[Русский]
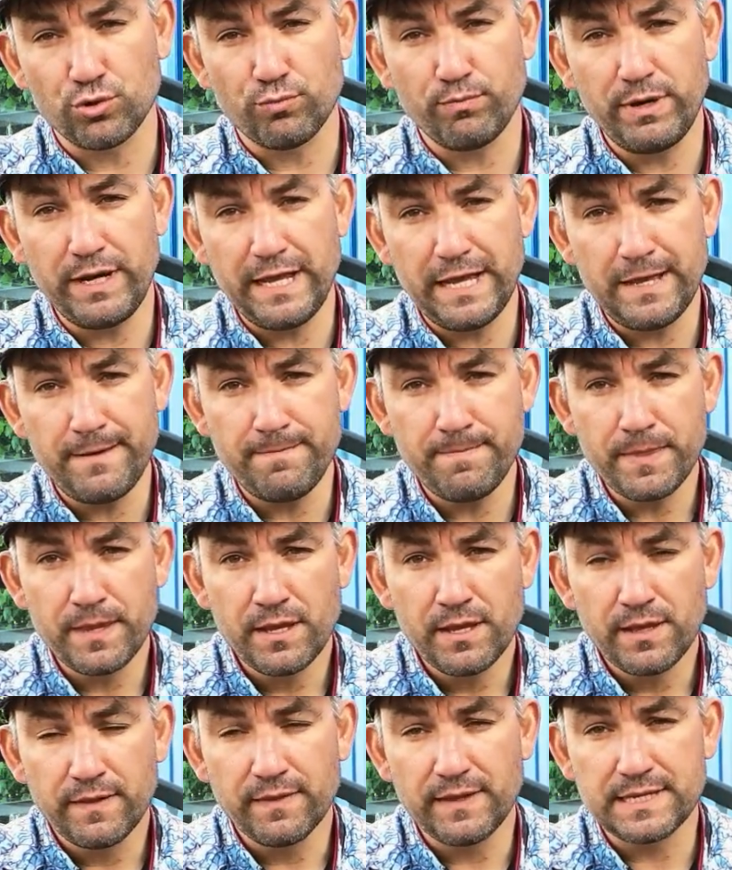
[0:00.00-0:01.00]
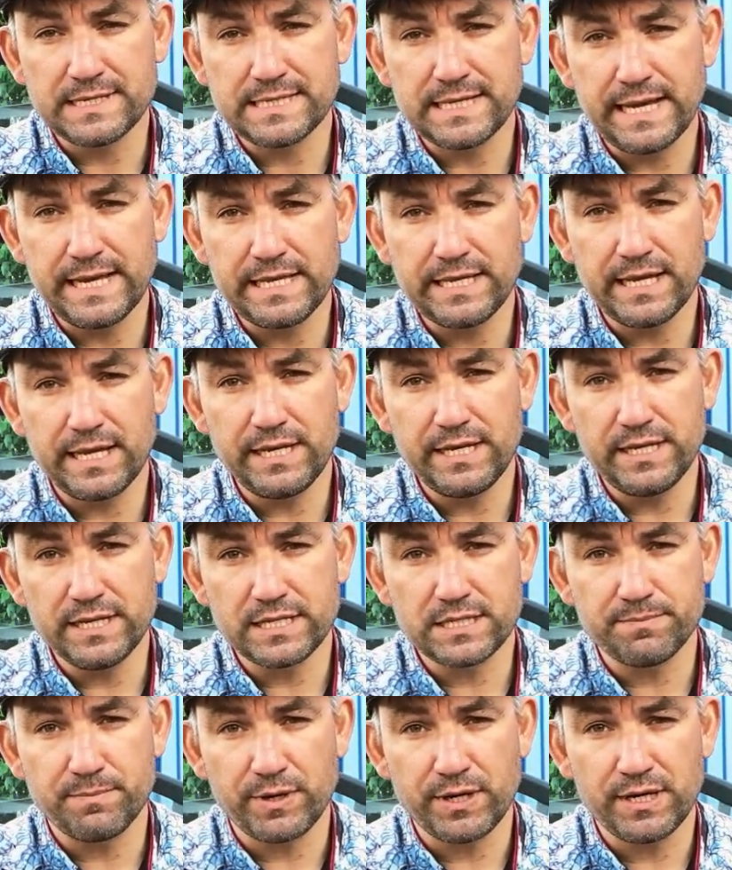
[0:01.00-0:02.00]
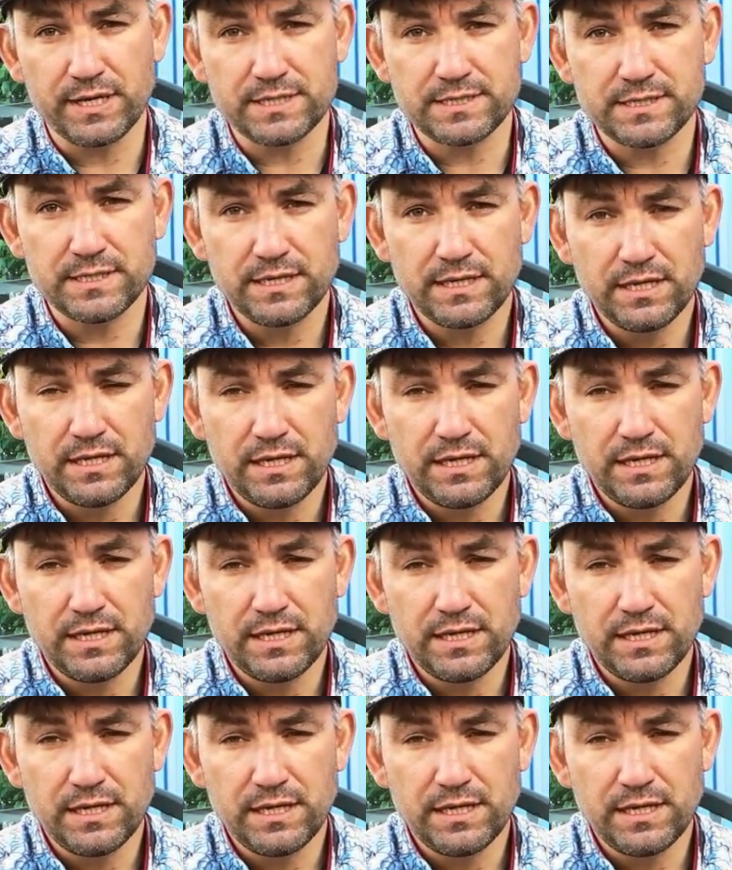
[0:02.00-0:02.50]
рублей на сайте AliExpress.